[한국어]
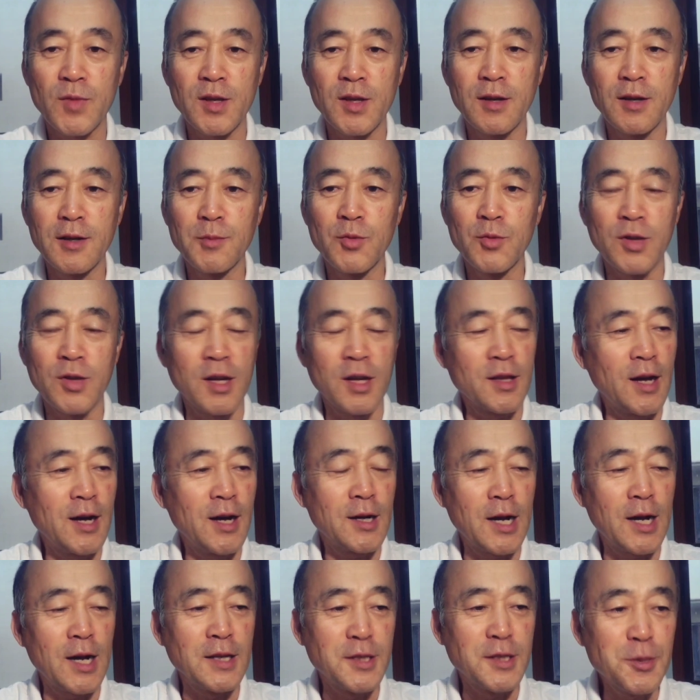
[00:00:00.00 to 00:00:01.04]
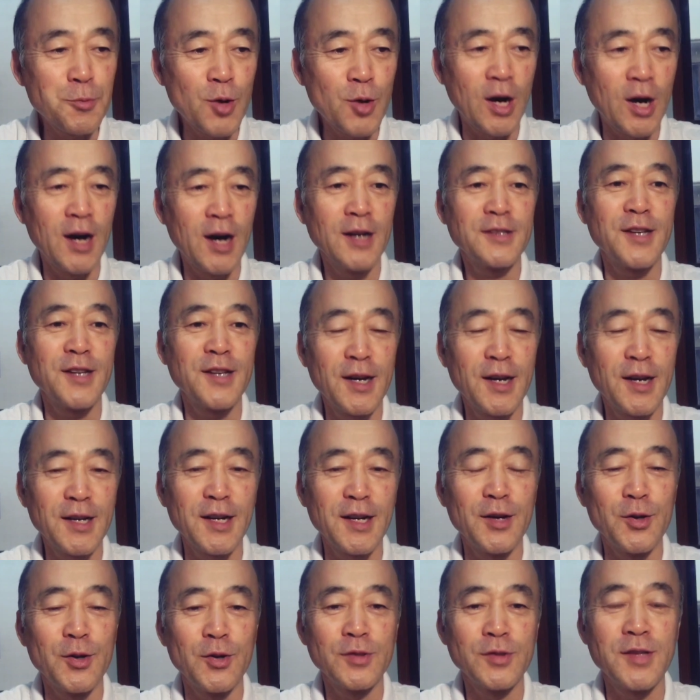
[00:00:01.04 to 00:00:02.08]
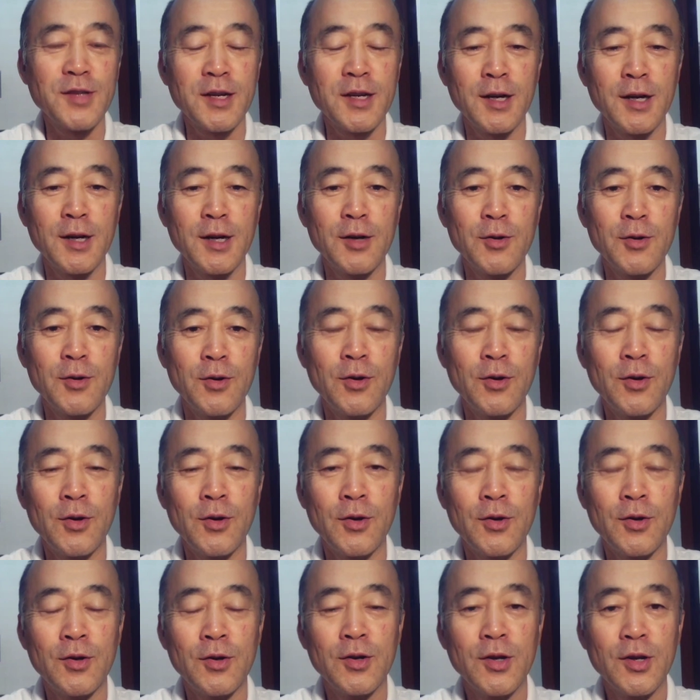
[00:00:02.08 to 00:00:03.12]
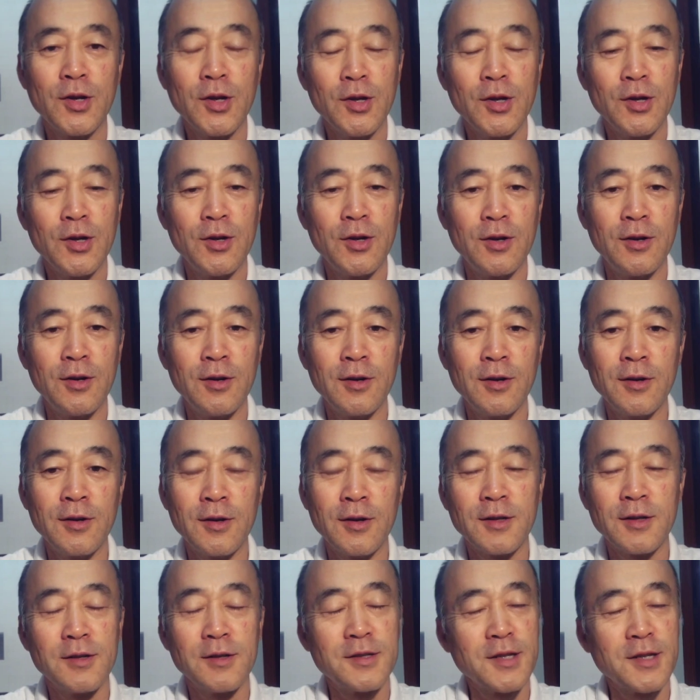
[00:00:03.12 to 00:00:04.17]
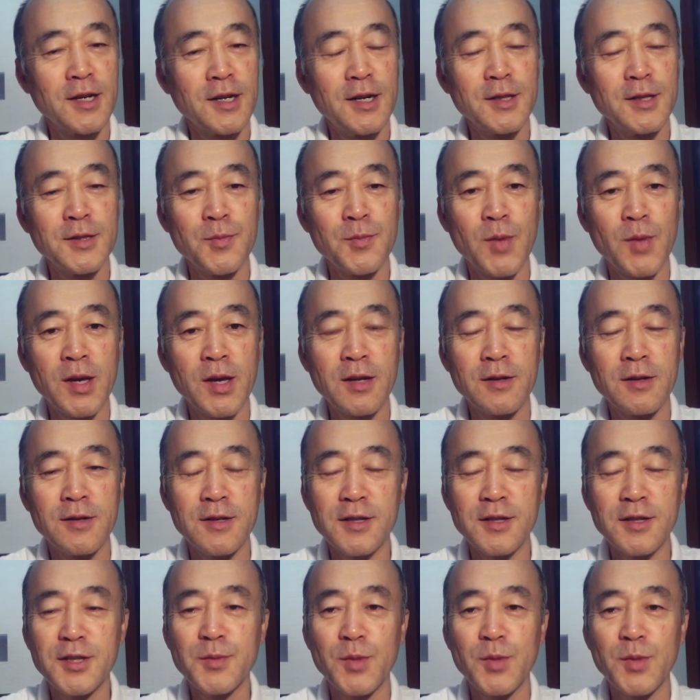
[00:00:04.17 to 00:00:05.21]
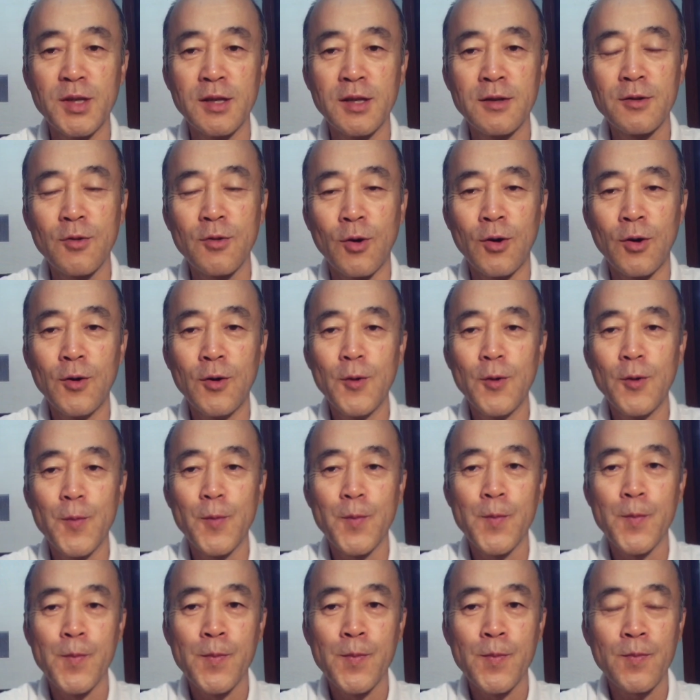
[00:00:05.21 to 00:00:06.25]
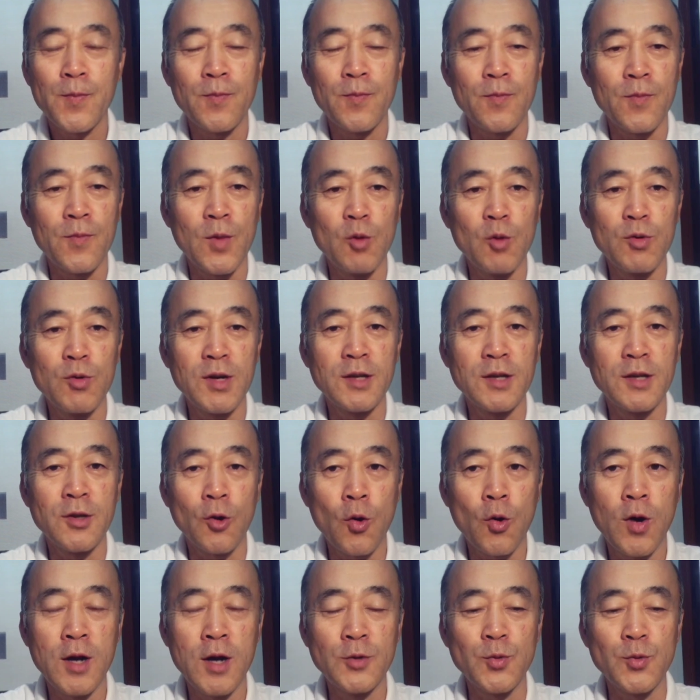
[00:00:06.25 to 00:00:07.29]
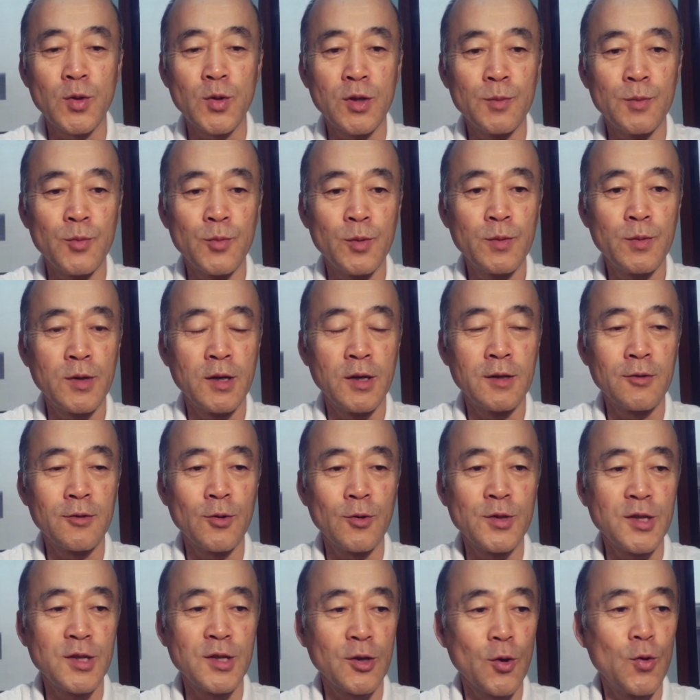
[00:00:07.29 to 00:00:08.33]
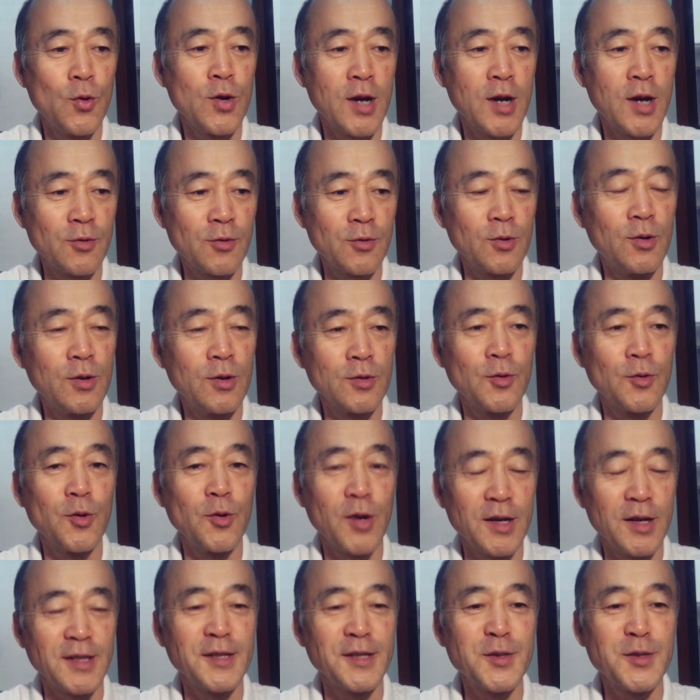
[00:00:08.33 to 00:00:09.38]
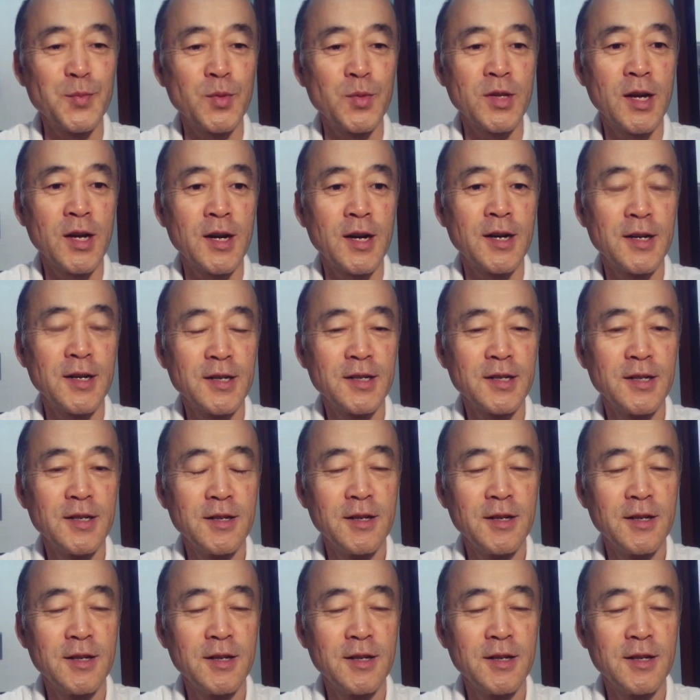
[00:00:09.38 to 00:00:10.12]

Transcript: 여러분들의 다 관심과 사랑이라고 생각하고 어, 그 제가 이제 메일을 열심히 읽고 음, 우리가 적용할 수 있는 부분은 또 적용을 하도록 노력하겠습니다.